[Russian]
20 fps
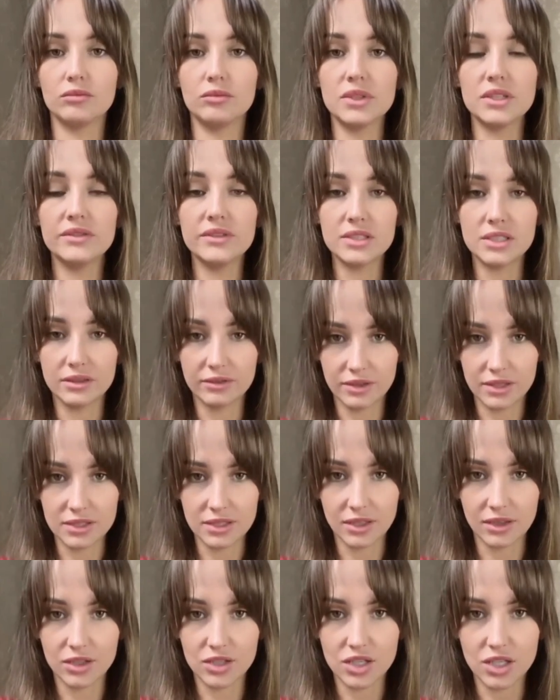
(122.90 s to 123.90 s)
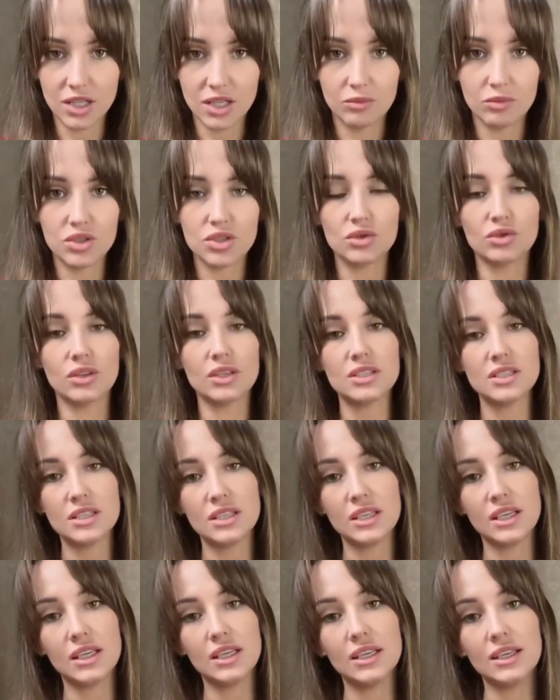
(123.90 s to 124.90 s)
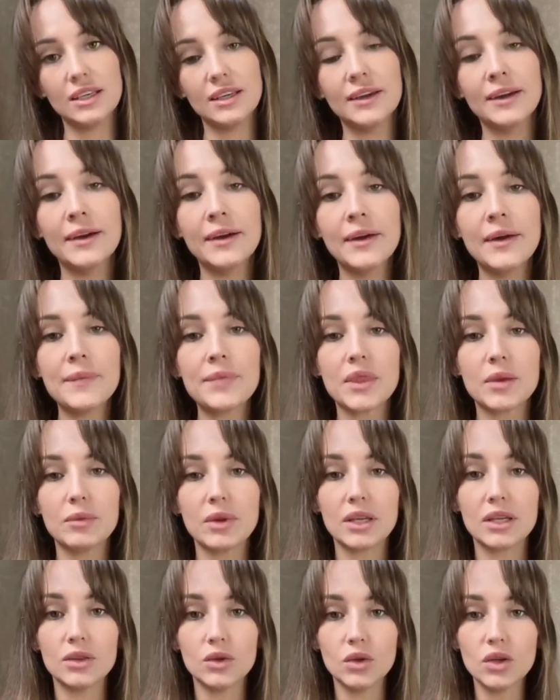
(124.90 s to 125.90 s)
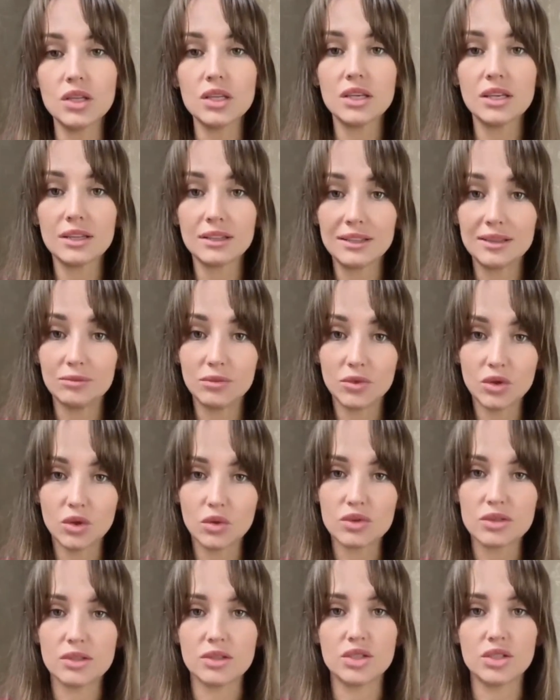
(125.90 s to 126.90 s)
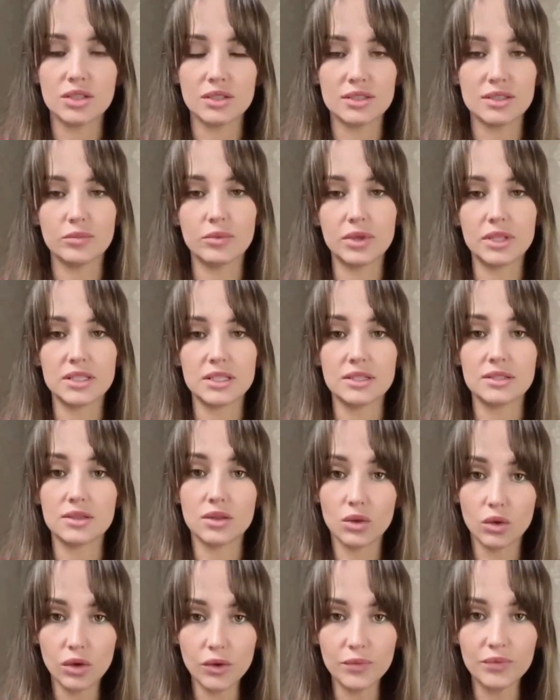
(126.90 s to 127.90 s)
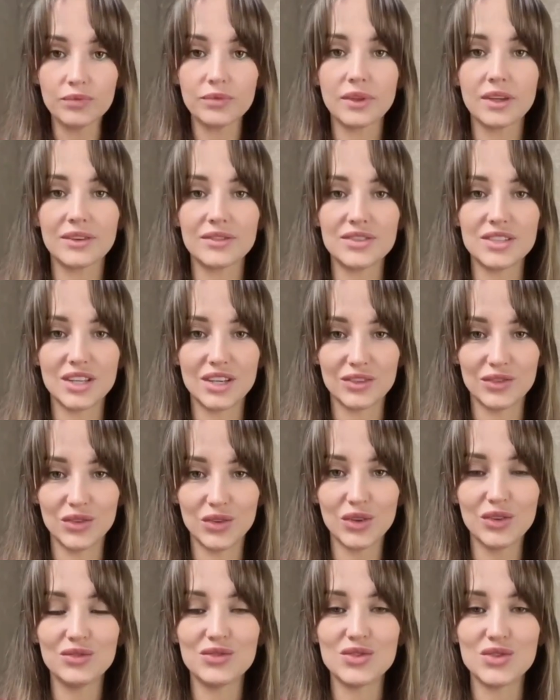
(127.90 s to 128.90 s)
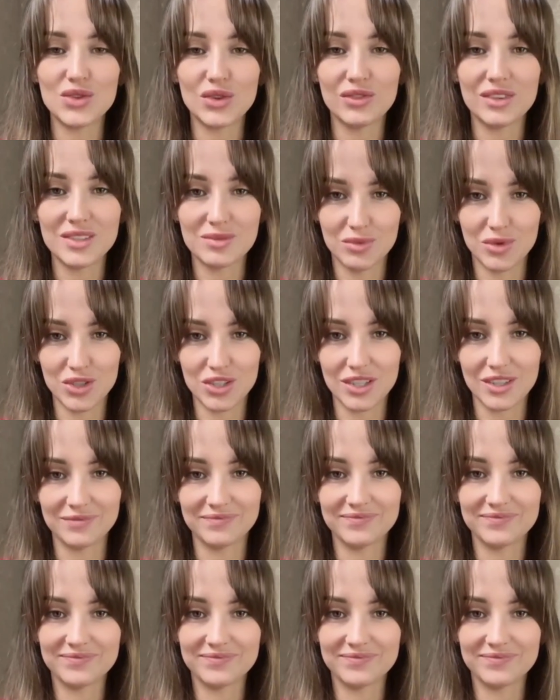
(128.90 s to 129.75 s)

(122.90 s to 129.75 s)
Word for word: безвизовое соглашение между Россией и Македонией, немного усложнился процесс. Но все равно все возможно.